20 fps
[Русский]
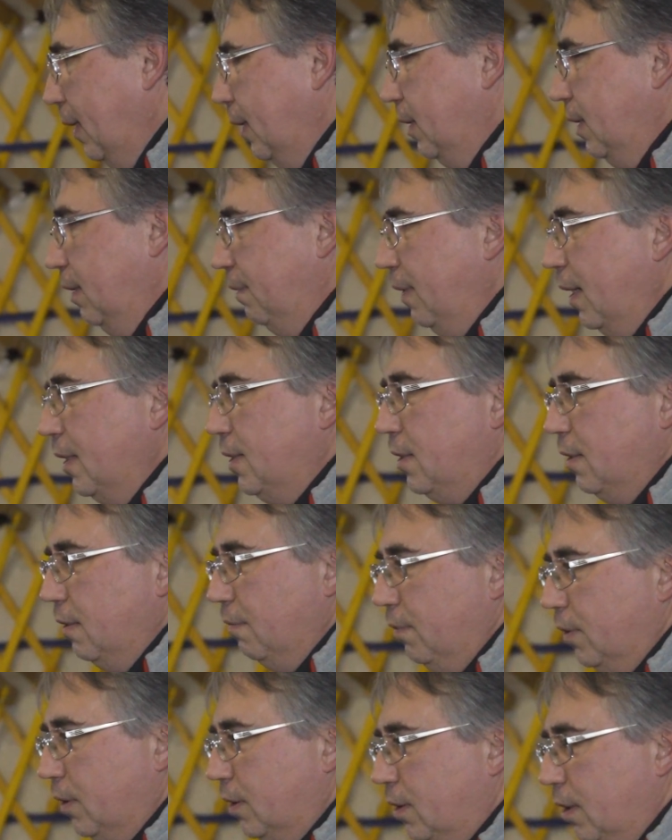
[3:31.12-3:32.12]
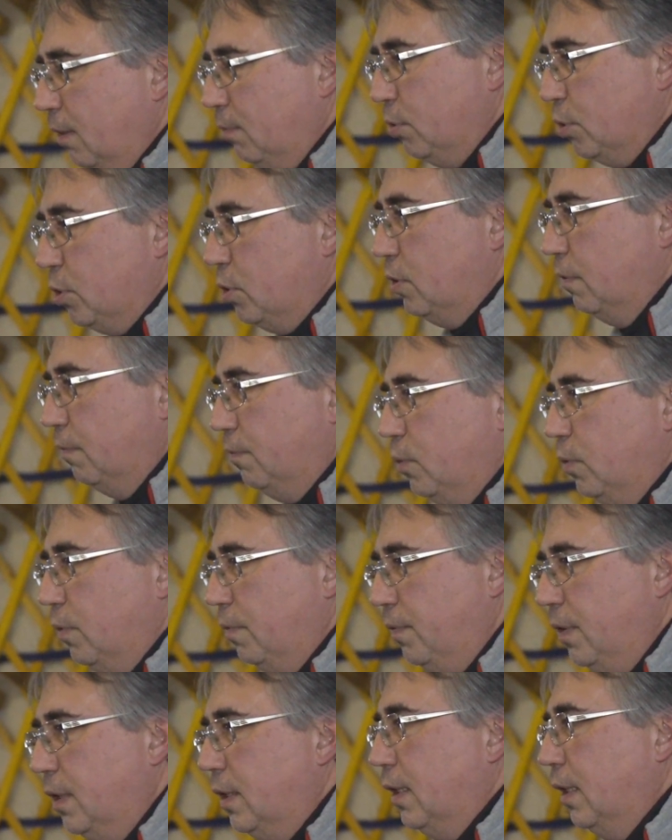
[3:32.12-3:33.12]
Давайте вот к тому, что вы
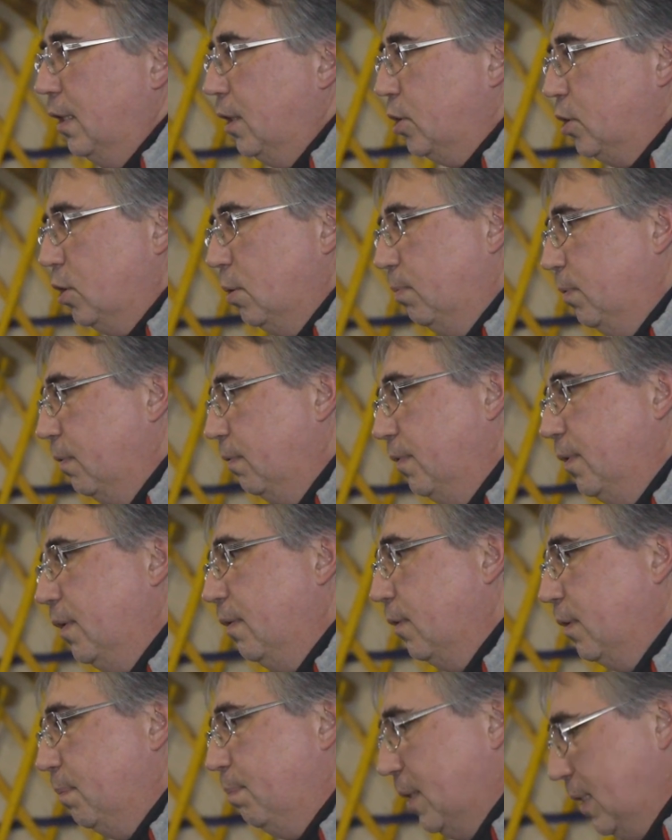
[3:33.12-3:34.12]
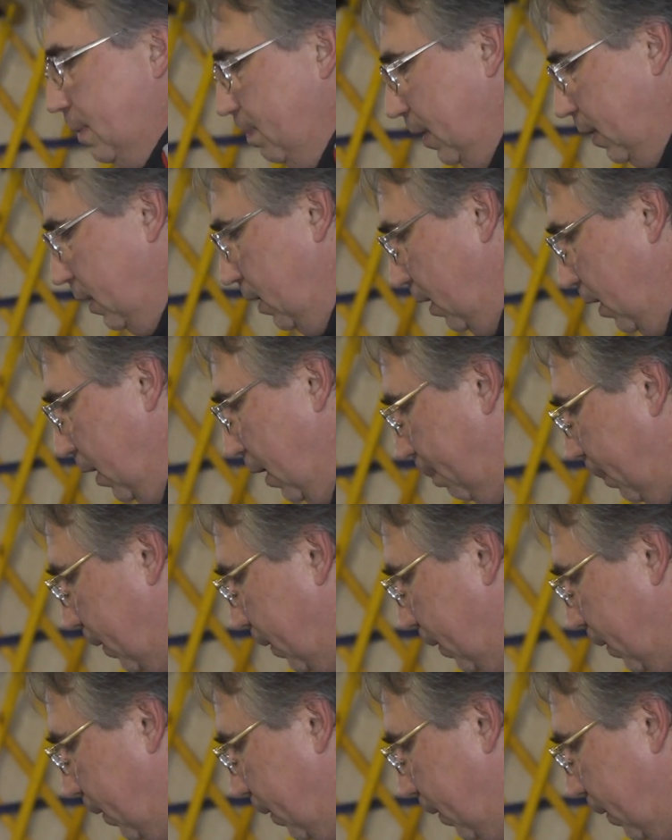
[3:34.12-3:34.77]
увидели, чтобы вы вот посмотрели,